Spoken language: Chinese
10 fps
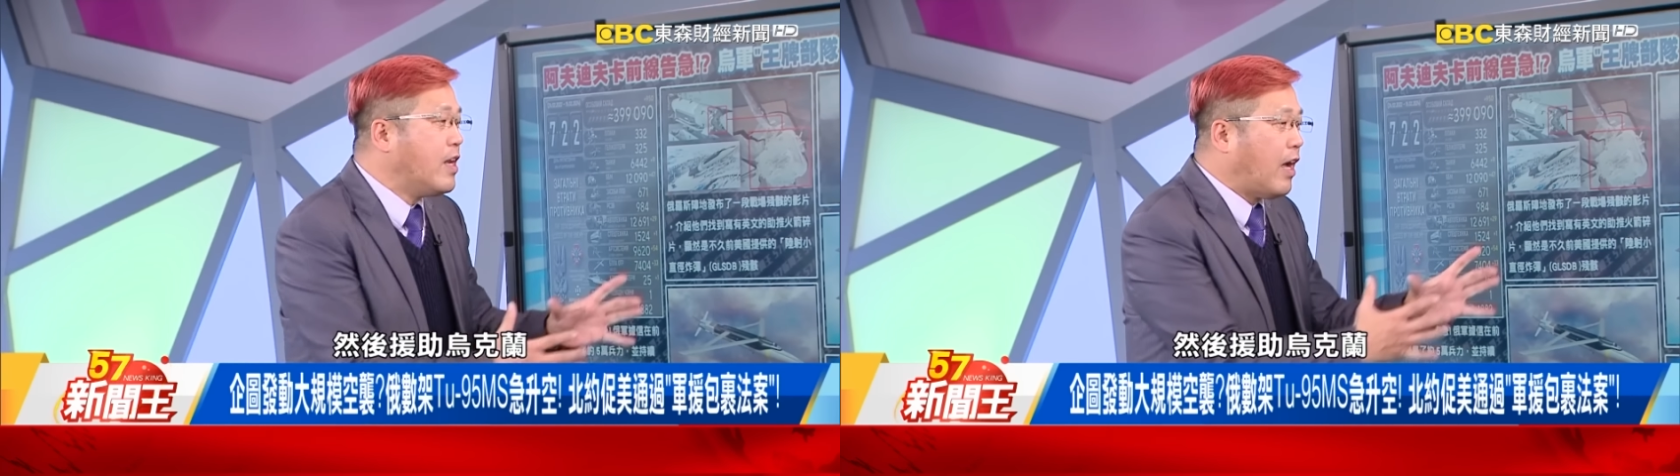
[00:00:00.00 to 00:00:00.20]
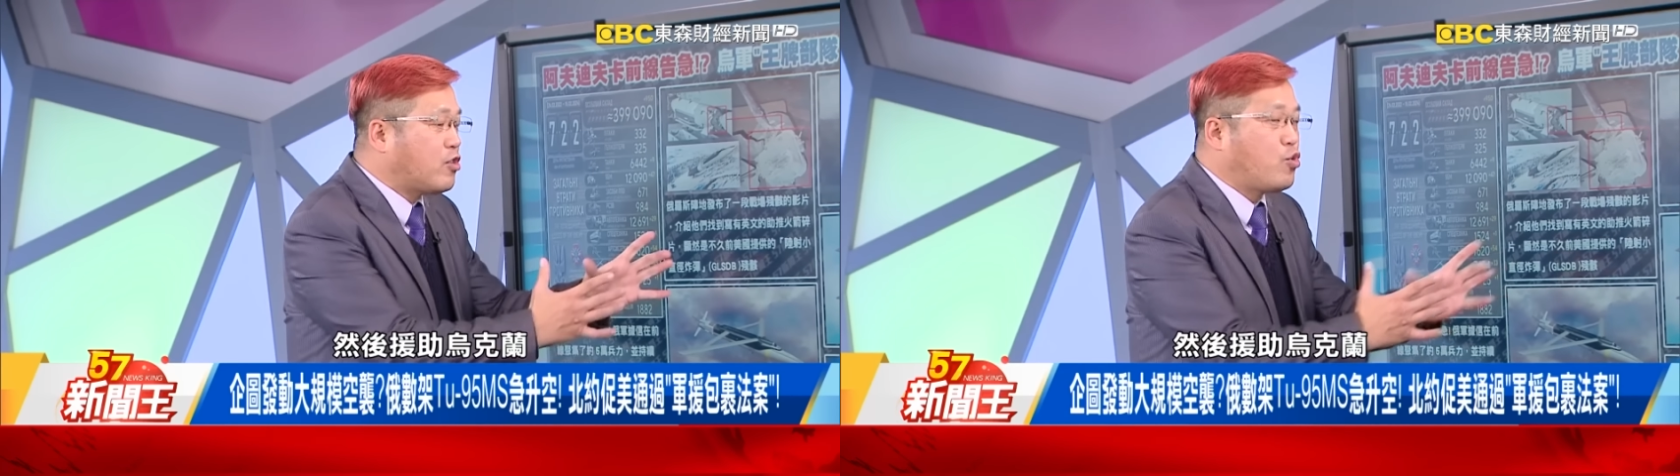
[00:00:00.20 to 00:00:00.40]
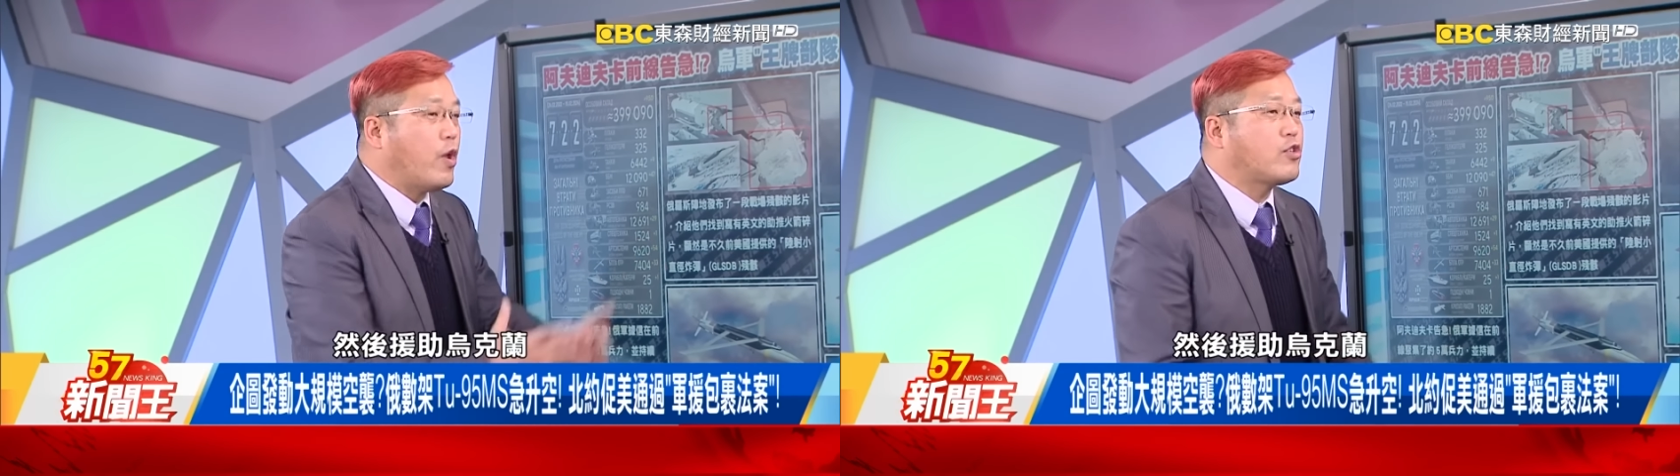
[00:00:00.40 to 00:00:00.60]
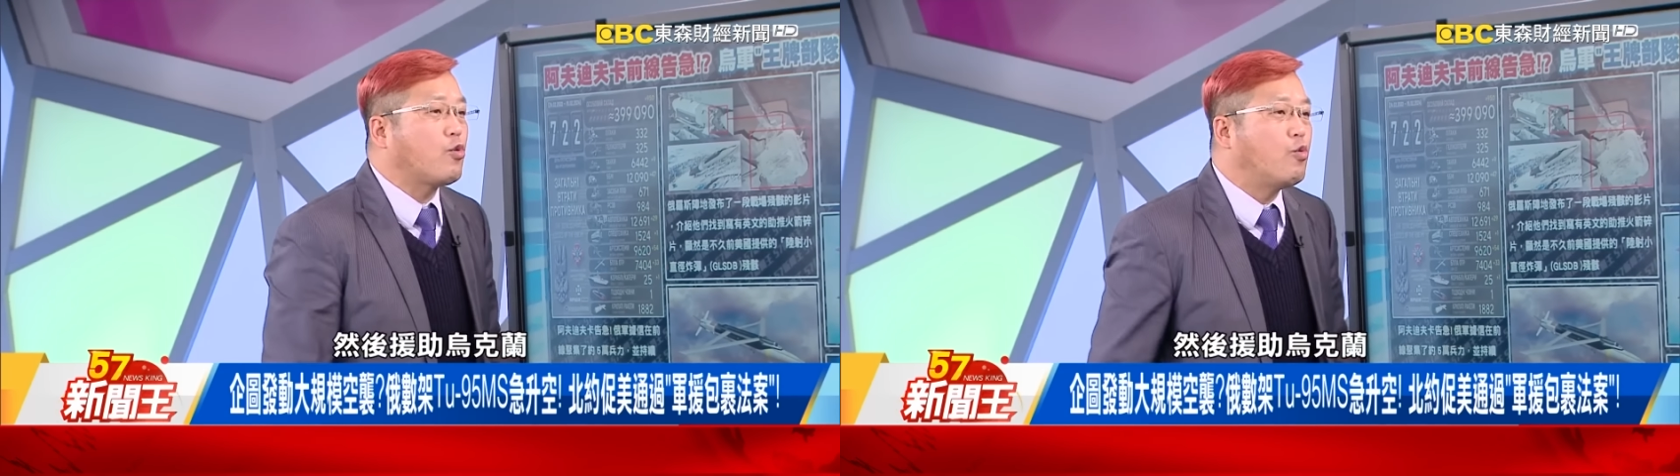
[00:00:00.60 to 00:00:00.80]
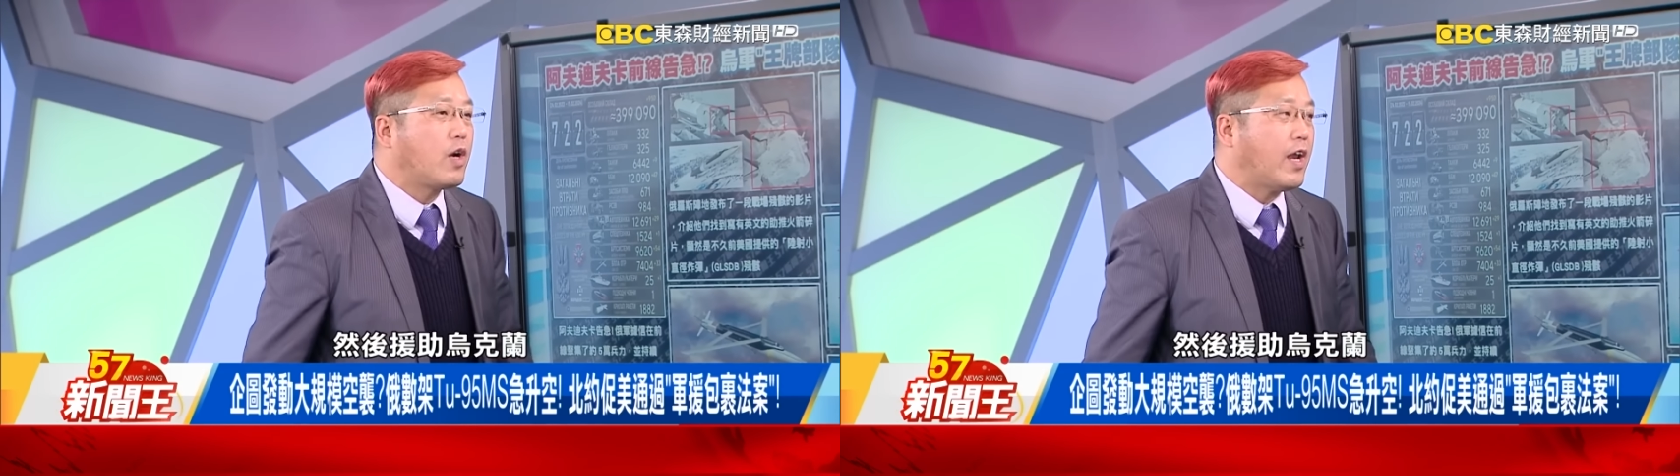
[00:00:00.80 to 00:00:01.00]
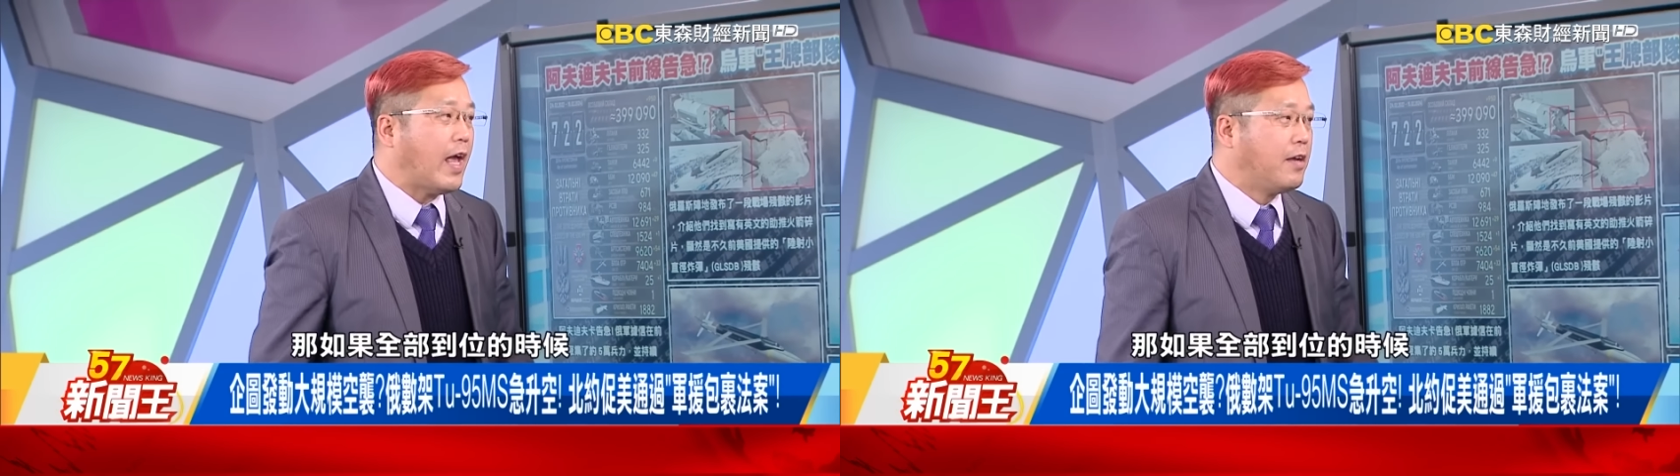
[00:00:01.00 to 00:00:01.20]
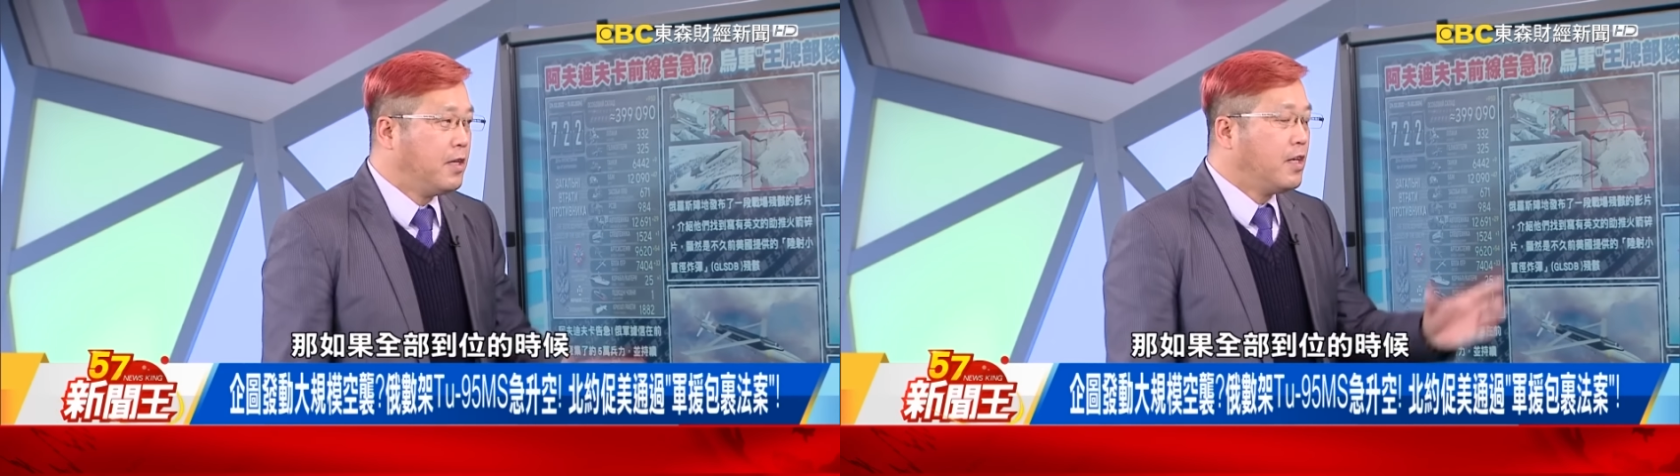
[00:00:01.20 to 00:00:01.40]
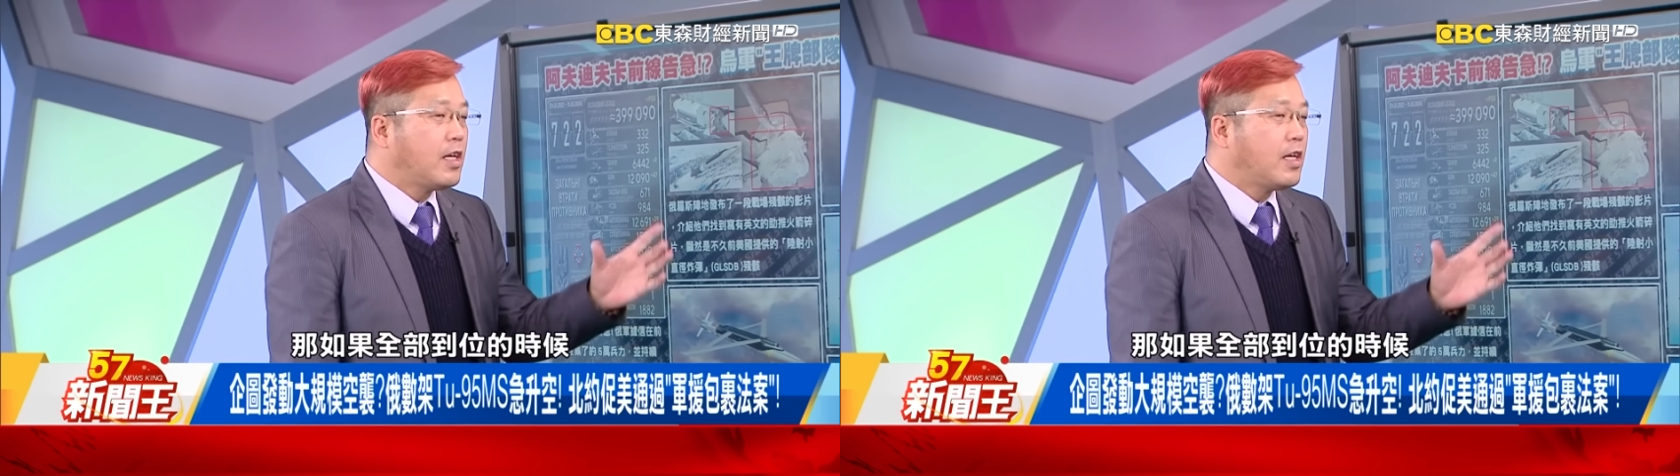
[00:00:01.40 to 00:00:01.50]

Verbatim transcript: 然后援助乌克兰。